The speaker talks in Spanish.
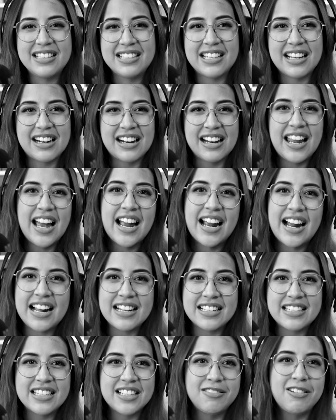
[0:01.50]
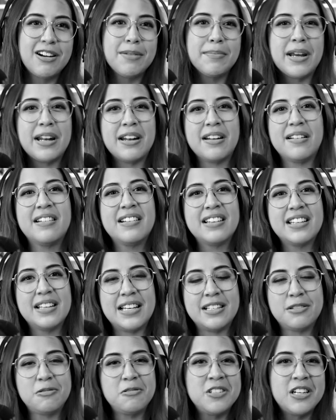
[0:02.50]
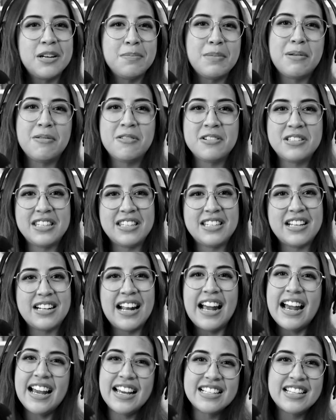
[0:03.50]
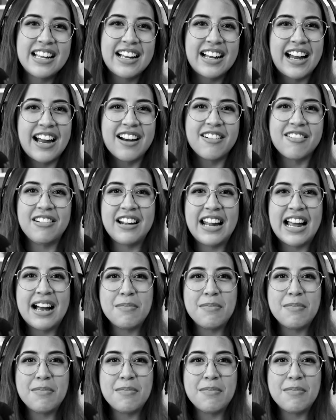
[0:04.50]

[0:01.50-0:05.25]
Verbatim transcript: se relajan, se duermen, escuchan mi voz y dicen, ay, es la Caro, la